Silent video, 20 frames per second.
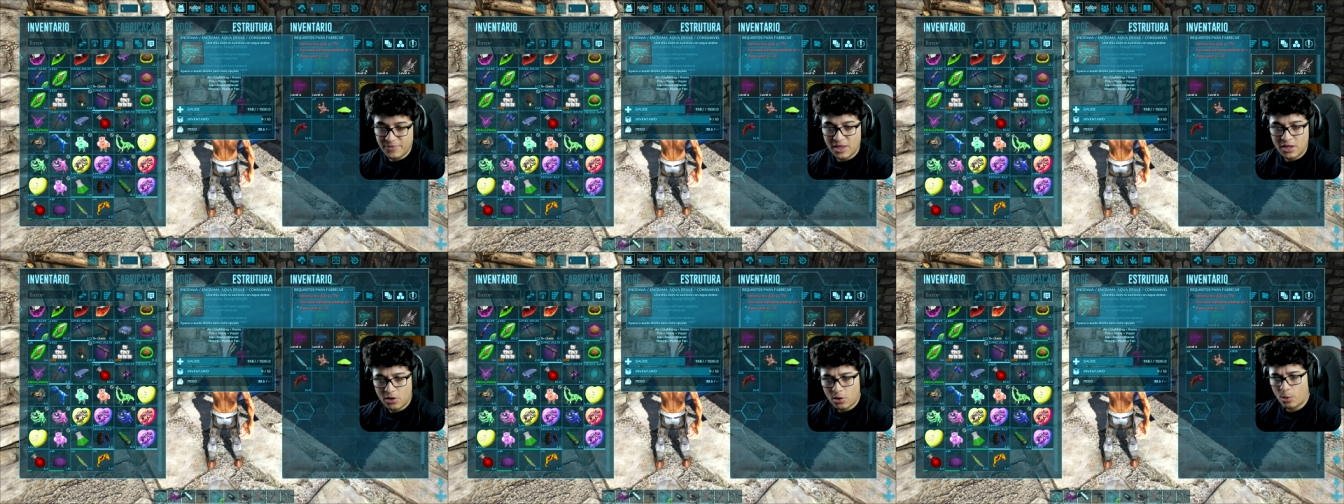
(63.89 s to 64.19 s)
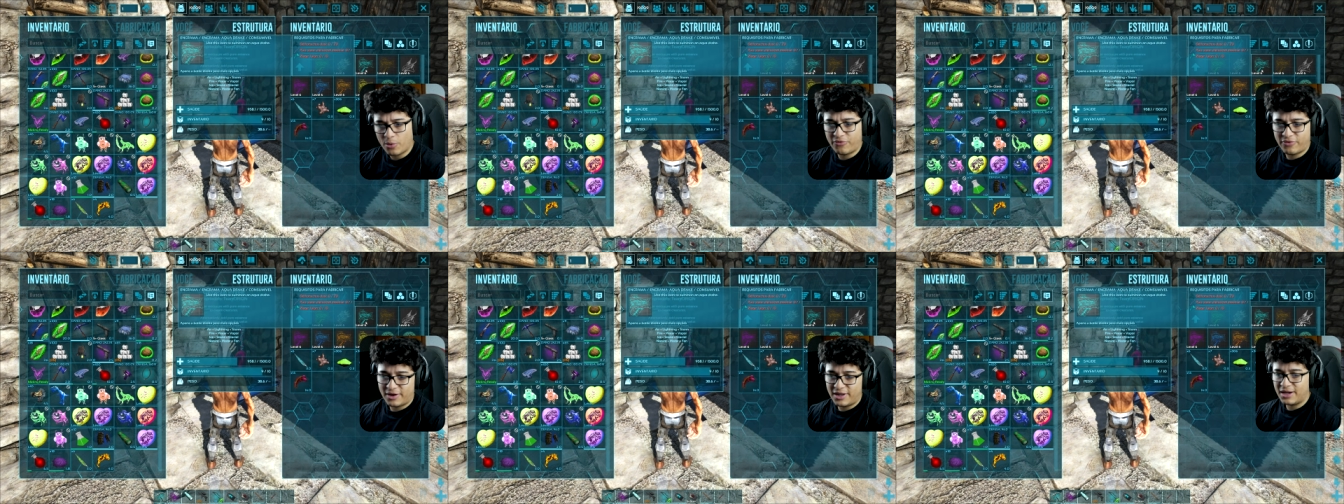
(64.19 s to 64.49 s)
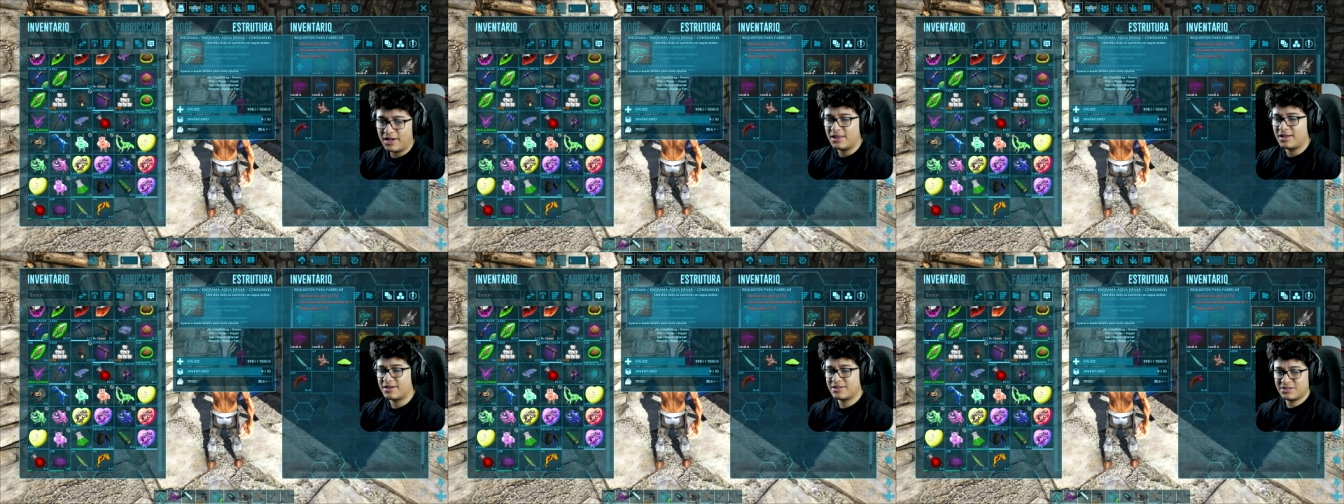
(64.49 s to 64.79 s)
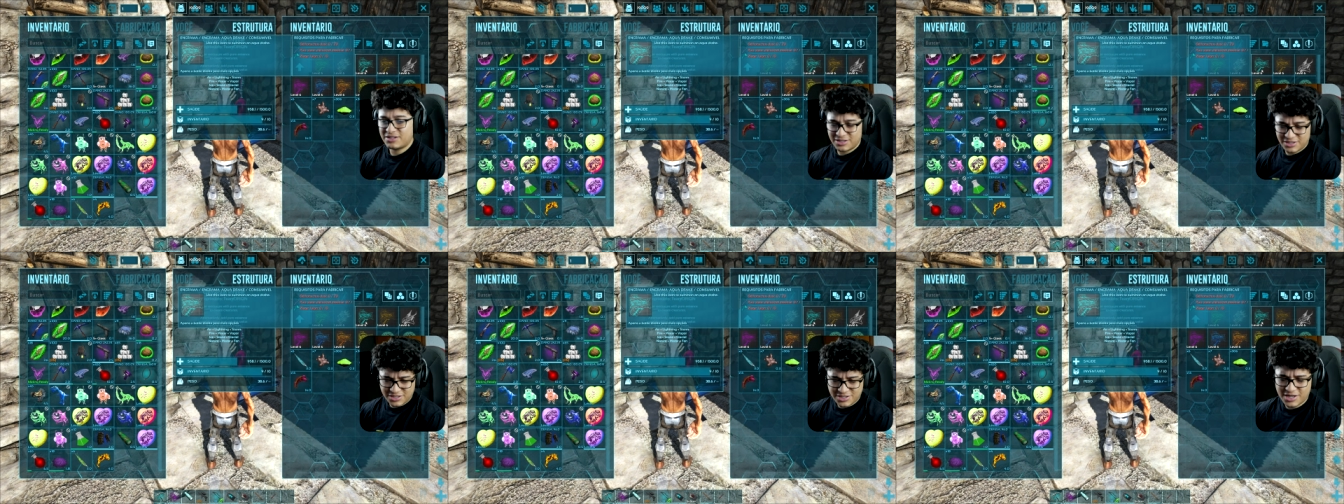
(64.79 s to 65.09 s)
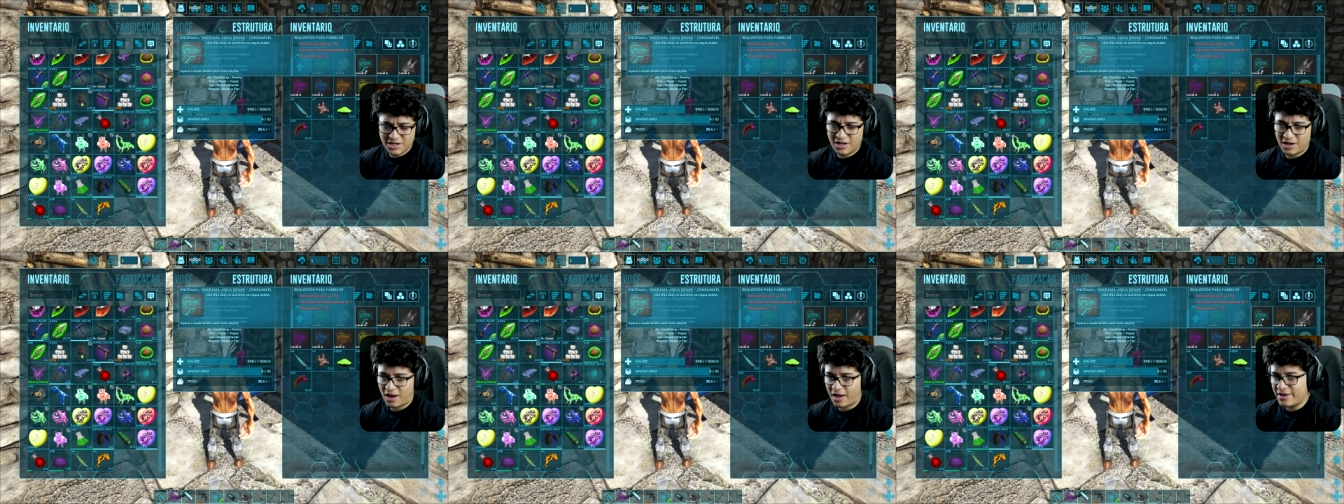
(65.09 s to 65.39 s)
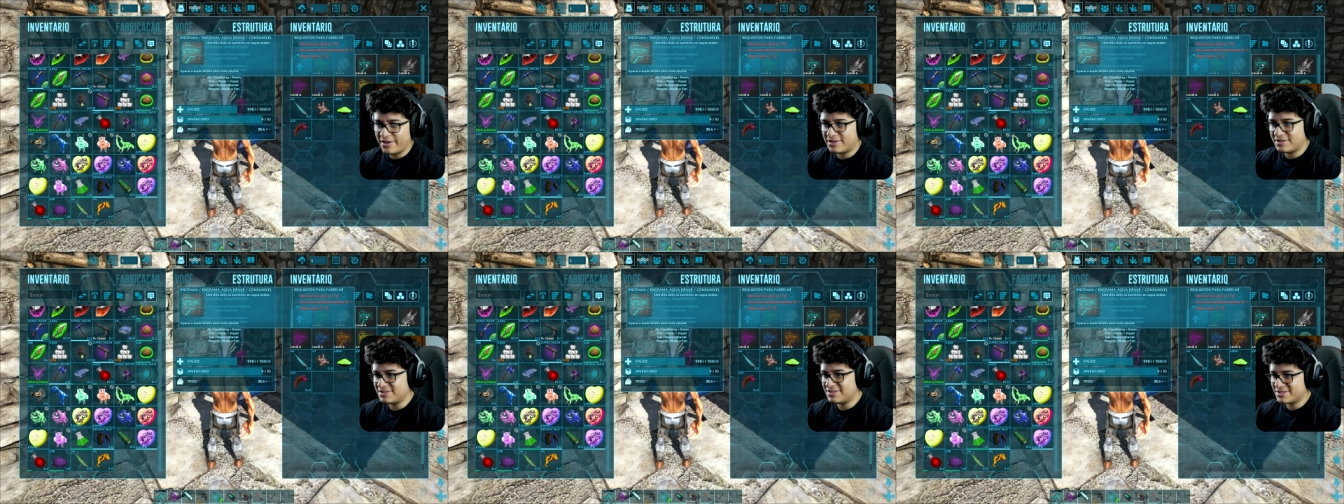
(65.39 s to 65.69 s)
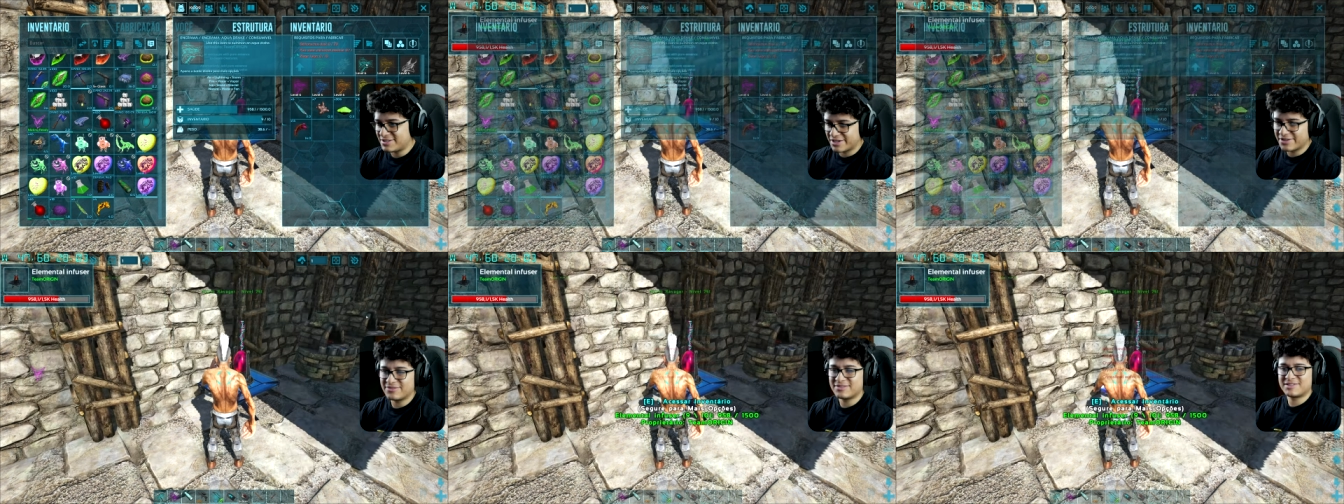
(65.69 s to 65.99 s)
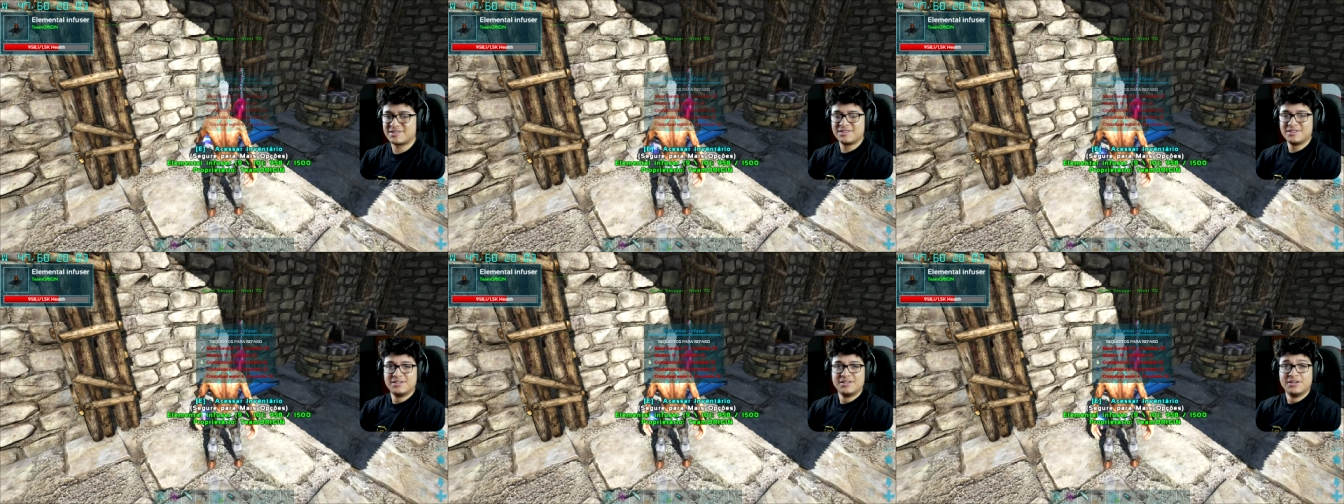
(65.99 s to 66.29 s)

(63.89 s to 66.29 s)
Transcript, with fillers: Como eu falei, galera, já deixa aquele like, inscreva-se,